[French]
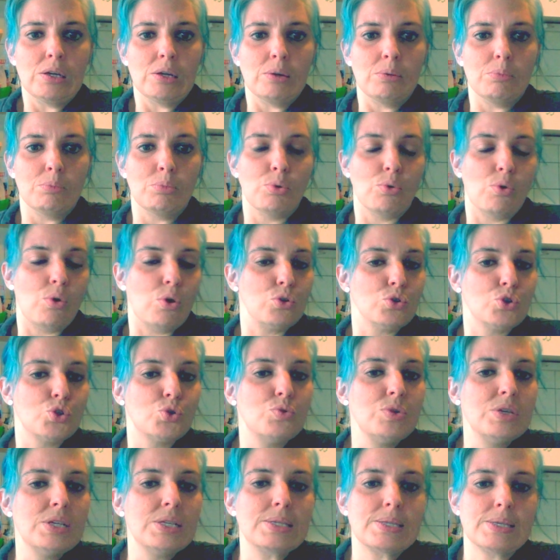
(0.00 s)
Bon, en
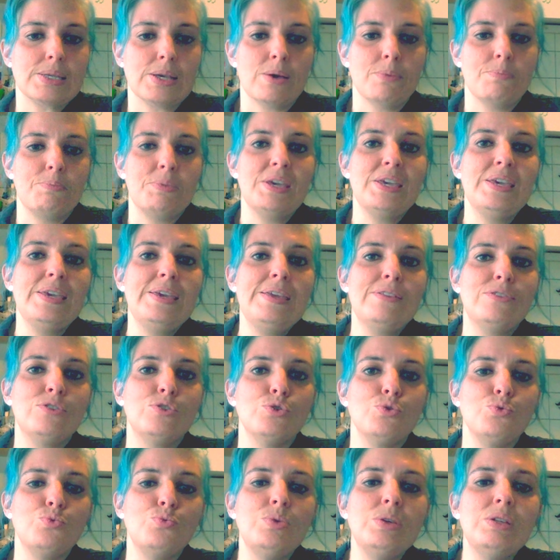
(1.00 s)
Suisse, c'est un pays de
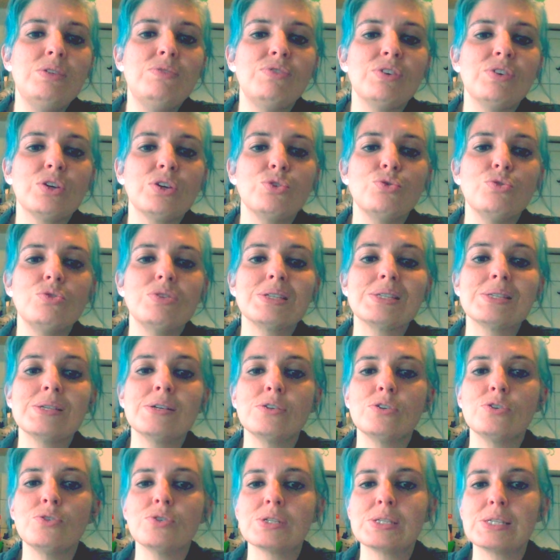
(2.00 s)

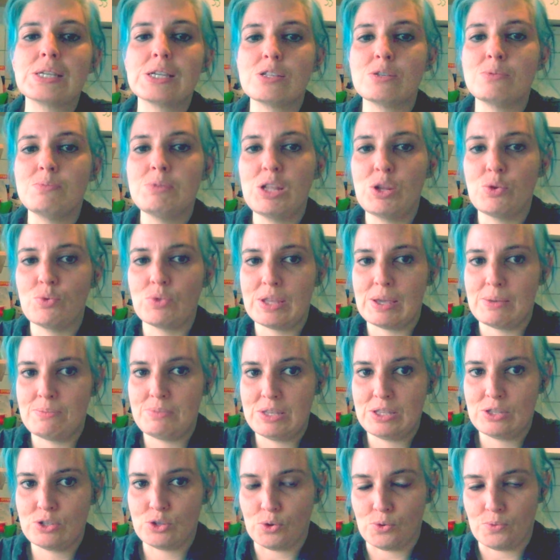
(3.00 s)
8,57 millions
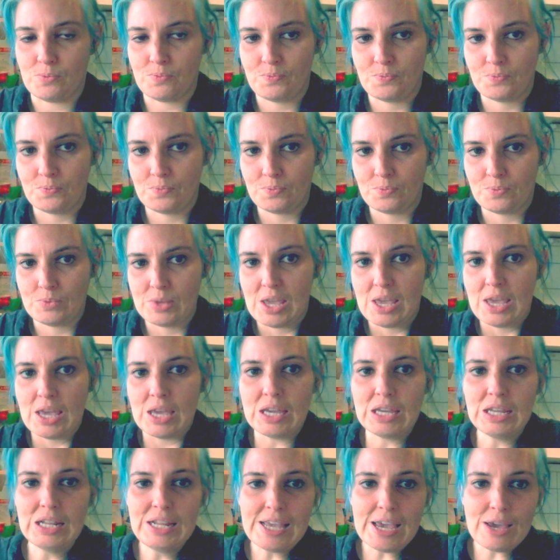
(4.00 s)
d'habitants.
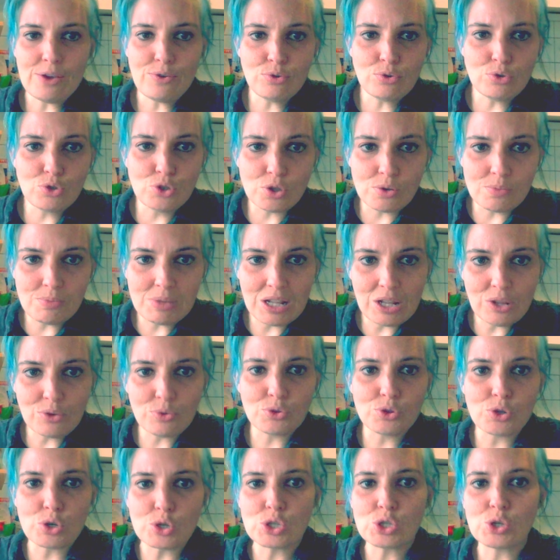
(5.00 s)
Il y a eu 2
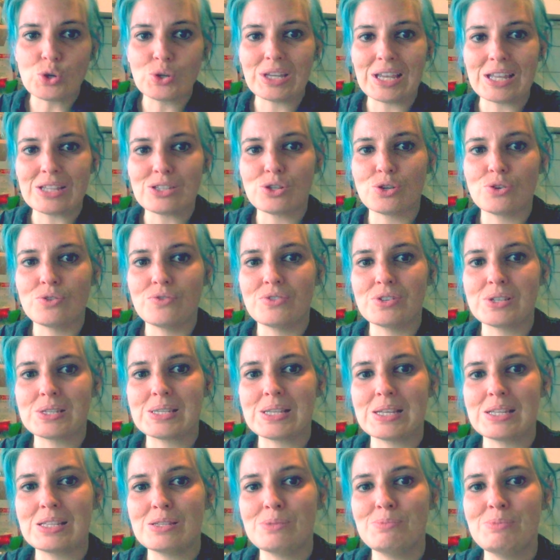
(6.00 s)

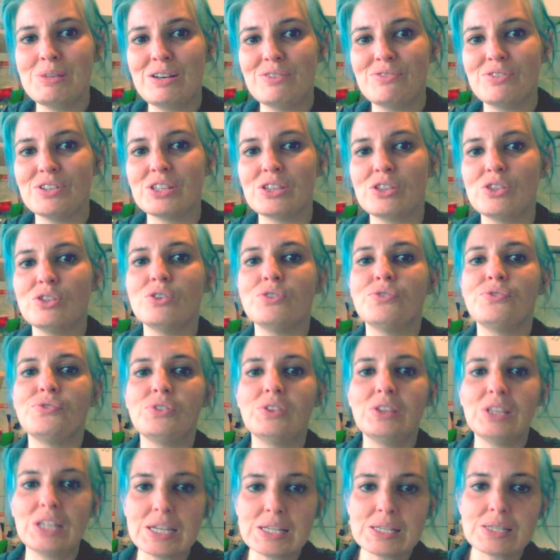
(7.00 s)
287 029
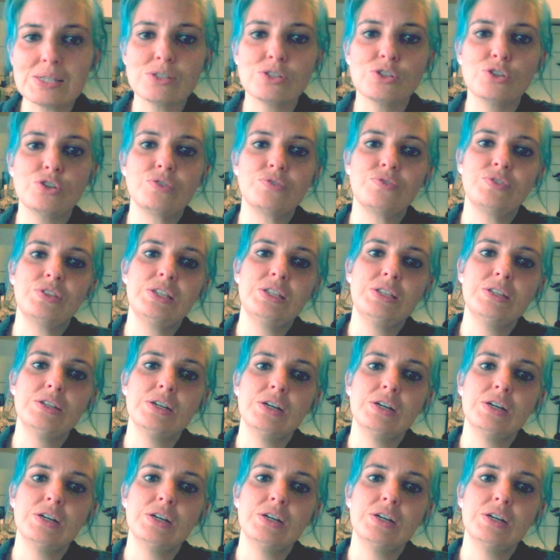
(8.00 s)
tests Covid,